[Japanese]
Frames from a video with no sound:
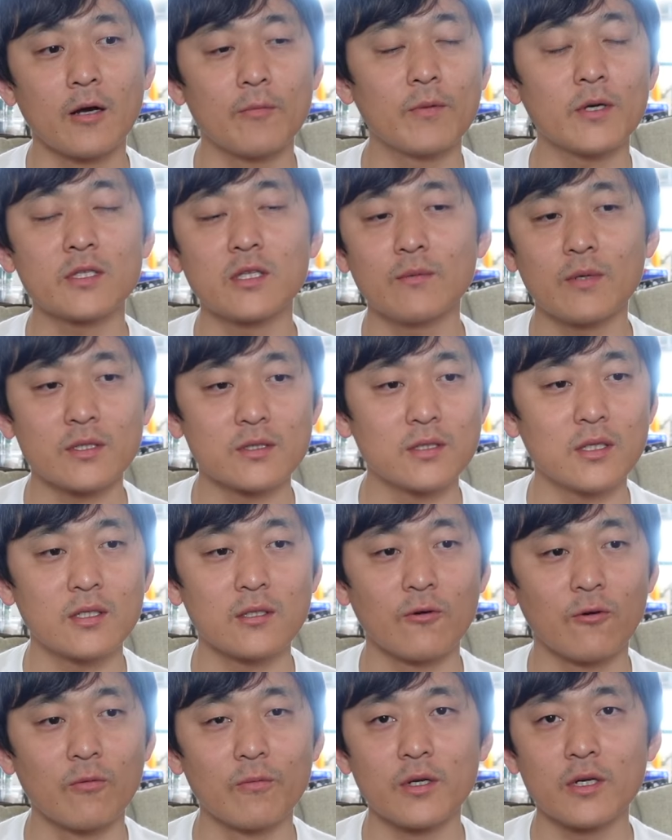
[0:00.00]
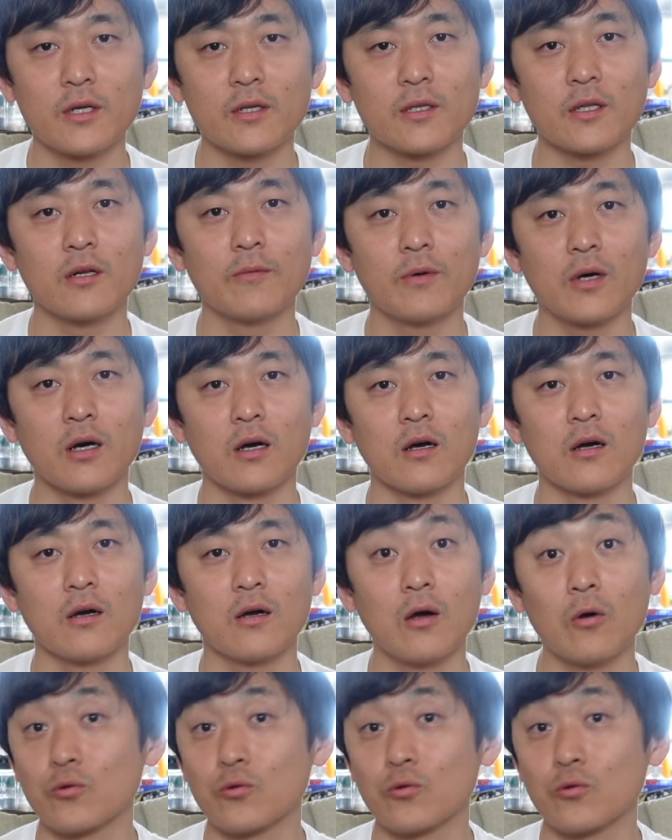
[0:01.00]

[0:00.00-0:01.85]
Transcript: 頑張ってますね」って褒められてれば「